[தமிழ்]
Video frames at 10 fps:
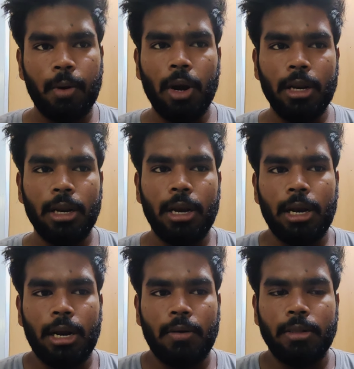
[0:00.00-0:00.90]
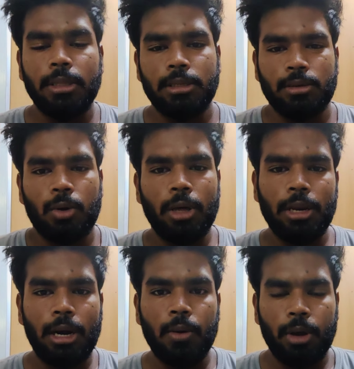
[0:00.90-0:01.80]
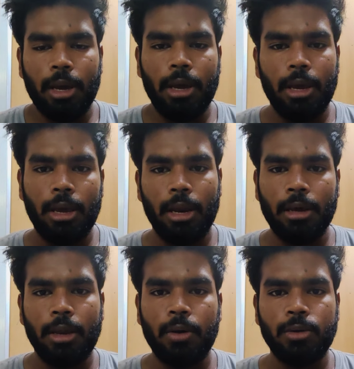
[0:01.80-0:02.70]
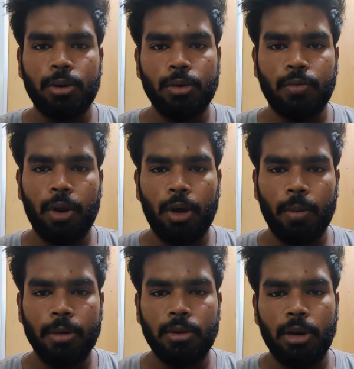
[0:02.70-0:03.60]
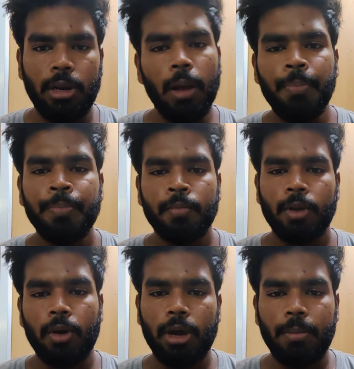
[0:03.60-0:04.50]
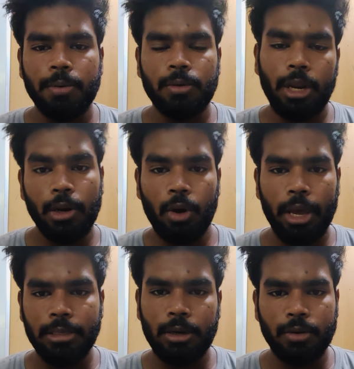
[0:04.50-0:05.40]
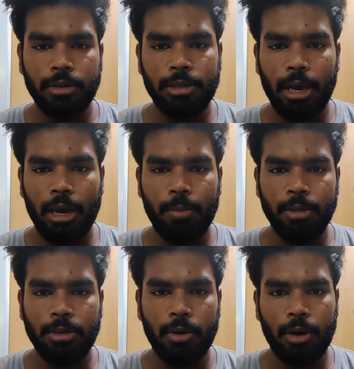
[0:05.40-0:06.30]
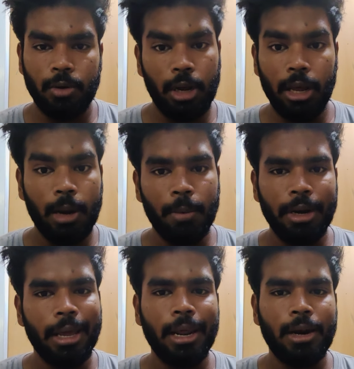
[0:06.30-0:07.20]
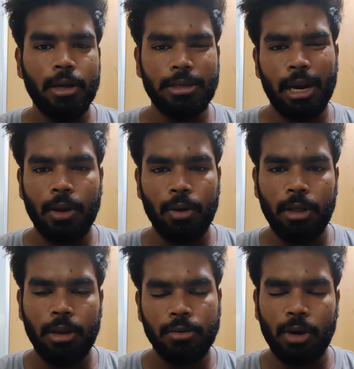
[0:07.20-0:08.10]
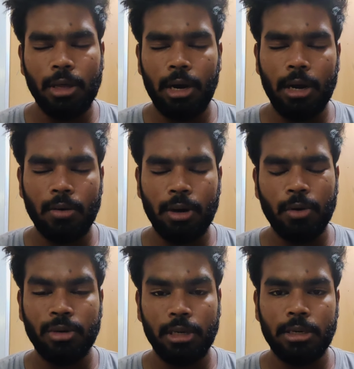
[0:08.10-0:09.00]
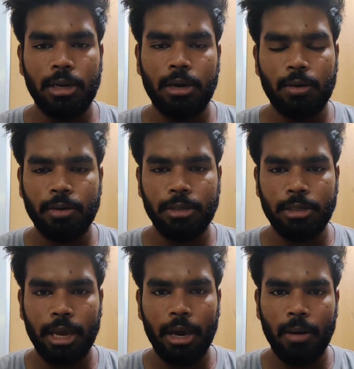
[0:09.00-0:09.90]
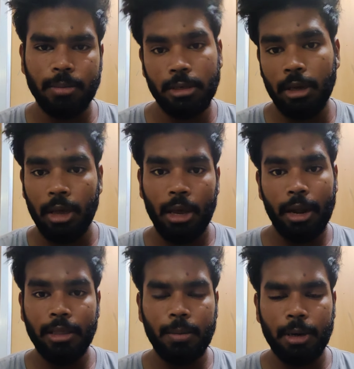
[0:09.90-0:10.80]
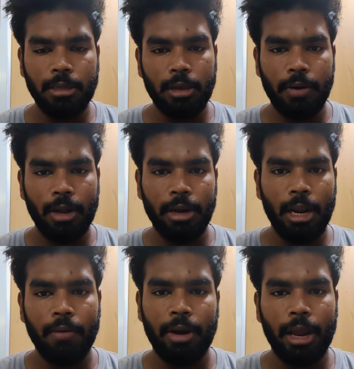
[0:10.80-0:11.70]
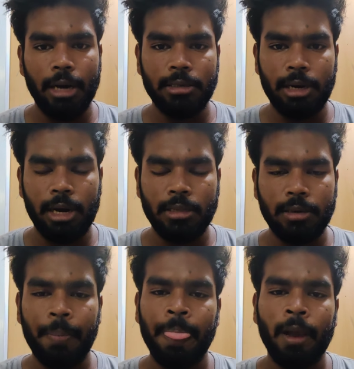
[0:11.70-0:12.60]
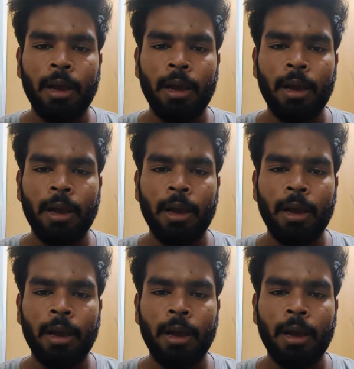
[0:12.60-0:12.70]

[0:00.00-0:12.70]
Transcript: ப்ராடக்ட் ரிலேட்டடாக வந்துச்சு ஸோ அதனால் ஓகே எனக்கு இன்னும் கொஞ்சம் யூஸ்ஃபுல்லாக இருக்கும்னு சொல்லிட்டு ஓகே அப்படின்னு சொல்லிட்டு இன்னும் நான் எக்ஸ்ட்ரா கொஸ்டின்ஸ் கேட்க ஆரம்பிச்சிட்டேன் அவங்ககிட்ட ஏன்னா நமக்கு நிறைய நாலேஜ் கிடைக்கும் அது ஸோ அதனால் நான் இன்னும் கொஞ்சம் எக்ஸ்ட்ரா கொஸ்டின்ஸ் கேட்க ஆரம்பிச்சேன் நான் எதிர்பார்த்ததை விட நிறையவே எனக்கு ஆன்சர் கிடச்சி